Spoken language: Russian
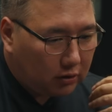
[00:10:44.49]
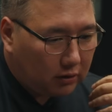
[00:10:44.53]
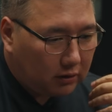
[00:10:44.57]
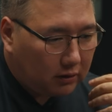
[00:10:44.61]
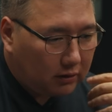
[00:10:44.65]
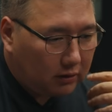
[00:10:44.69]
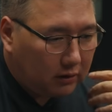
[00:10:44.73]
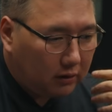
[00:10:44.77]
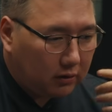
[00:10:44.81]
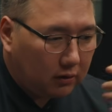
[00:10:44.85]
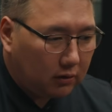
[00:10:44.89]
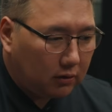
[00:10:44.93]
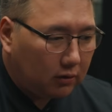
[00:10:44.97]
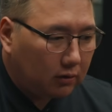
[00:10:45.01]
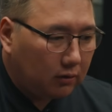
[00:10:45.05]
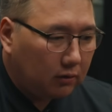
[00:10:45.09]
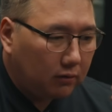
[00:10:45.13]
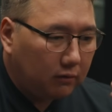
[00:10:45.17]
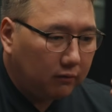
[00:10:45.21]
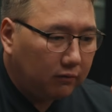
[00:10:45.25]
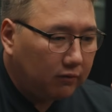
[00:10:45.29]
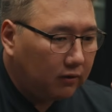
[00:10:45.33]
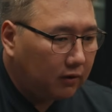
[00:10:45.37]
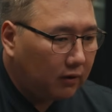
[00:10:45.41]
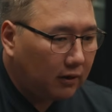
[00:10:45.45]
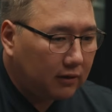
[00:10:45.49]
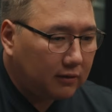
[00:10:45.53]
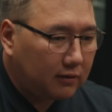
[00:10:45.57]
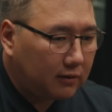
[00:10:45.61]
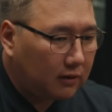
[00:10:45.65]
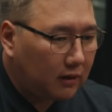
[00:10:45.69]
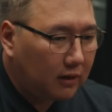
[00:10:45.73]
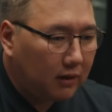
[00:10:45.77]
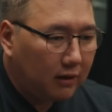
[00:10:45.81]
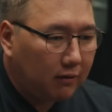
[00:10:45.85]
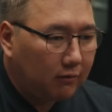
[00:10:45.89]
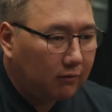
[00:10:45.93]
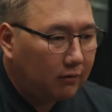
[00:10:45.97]
где-то в
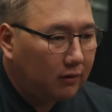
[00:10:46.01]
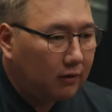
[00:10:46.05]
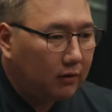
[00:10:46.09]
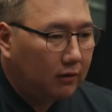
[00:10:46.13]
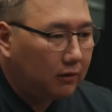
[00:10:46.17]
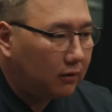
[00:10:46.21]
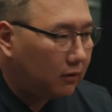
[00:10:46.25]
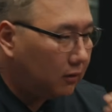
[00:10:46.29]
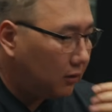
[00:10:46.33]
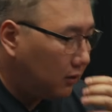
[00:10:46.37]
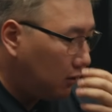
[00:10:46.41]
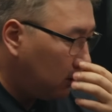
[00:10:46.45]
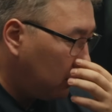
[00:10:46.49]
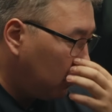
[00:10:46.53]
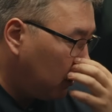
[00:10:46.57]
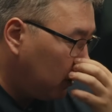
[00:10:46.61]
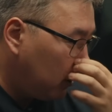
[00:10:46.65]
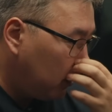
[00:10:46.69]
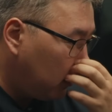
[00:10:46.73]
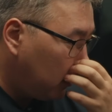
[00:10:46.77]
Ярославле или